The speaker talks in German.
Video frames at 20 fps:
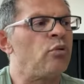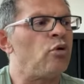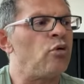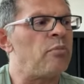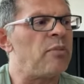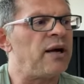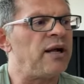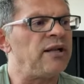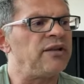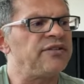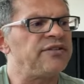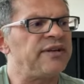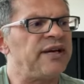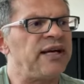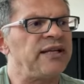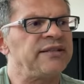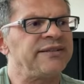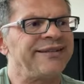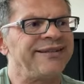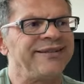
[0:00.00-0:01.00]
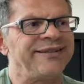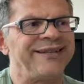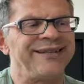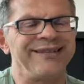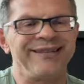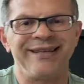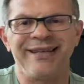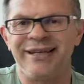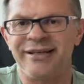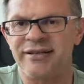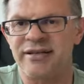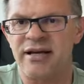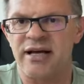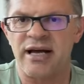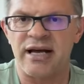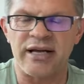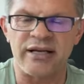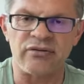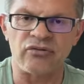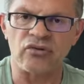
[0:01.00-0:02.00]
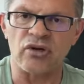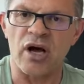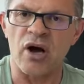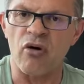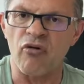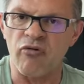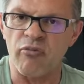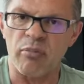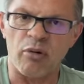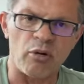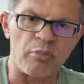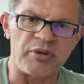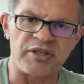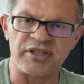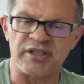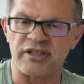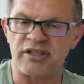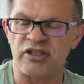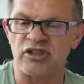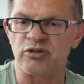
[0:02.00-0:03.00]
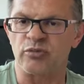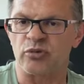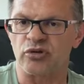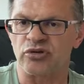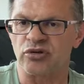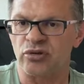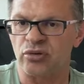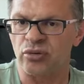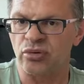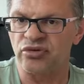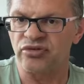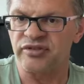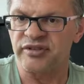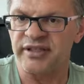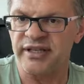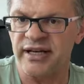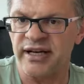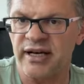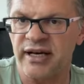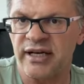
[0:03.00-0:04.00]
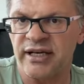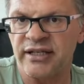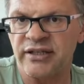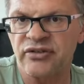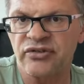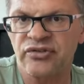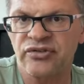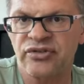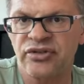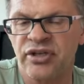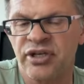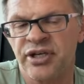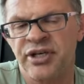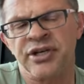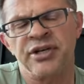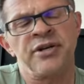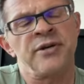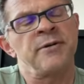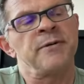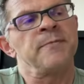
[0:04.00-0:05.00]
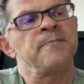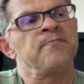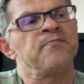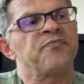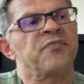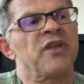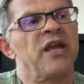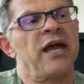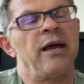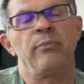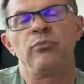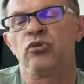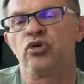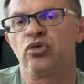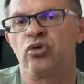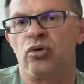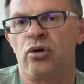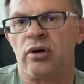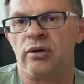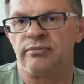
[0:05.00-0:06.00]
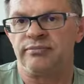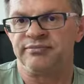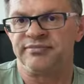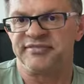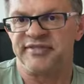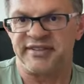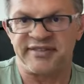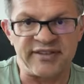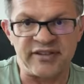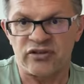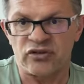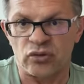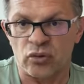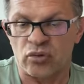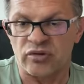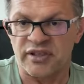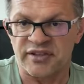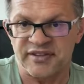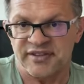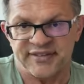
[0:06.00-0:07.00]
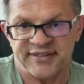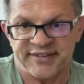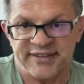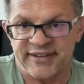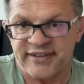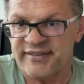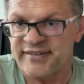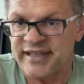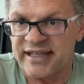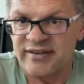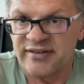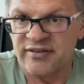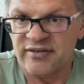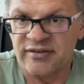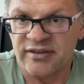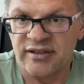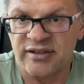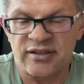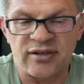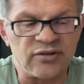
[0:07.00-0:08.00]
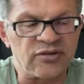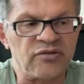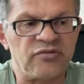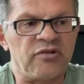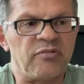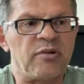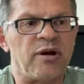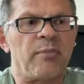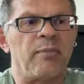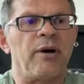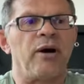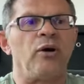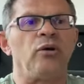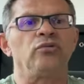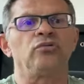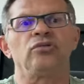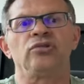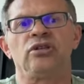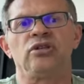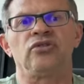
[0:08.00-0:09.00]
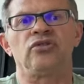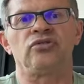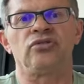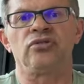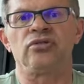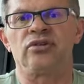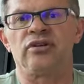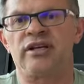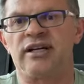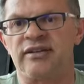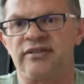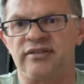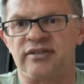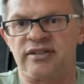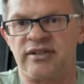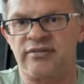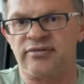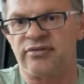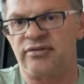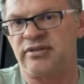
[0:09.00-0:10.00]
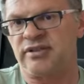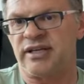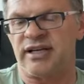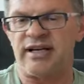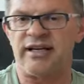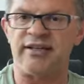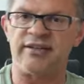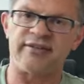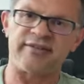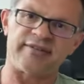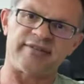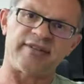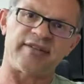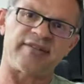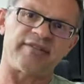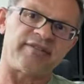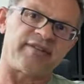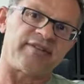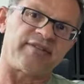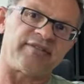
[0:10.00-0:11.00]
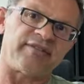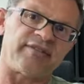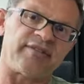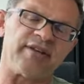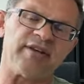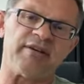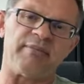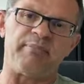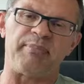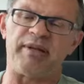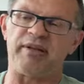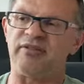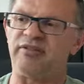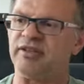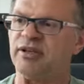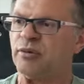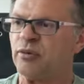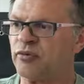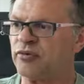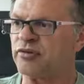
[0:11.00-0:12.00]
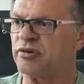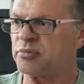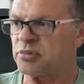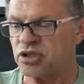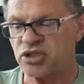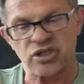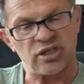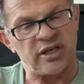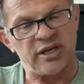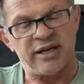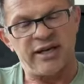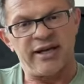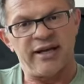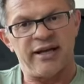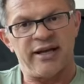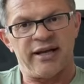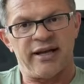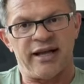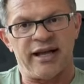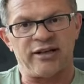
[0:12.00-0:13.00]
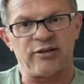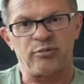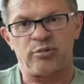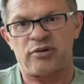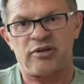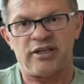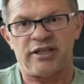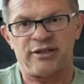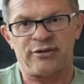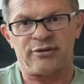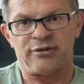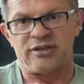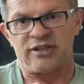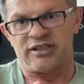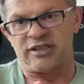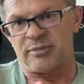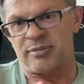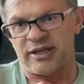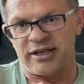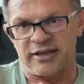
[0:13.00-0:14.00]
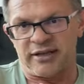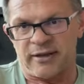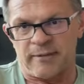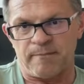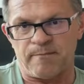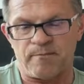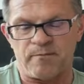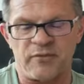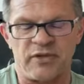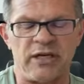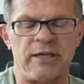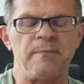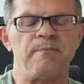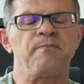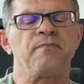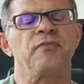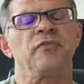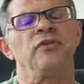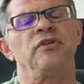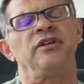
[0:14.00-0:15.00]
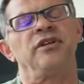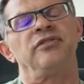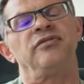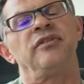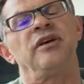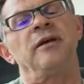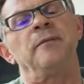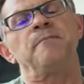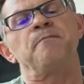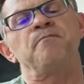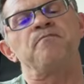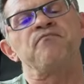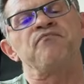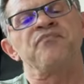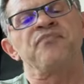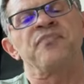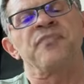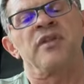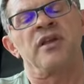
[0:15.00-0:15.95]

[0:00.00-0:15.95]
pro Mahlzeit, dann geht ein Aufbaumechanismus los, der heißt mTOR. Das ist so, das ist ein Gesetz. Genauso wie beim Auto die Zündkerze dafür da ist, dass das äh, Benzin-Luftgemisch explodiert und nicht der Blinker. Ja? Und deswegen,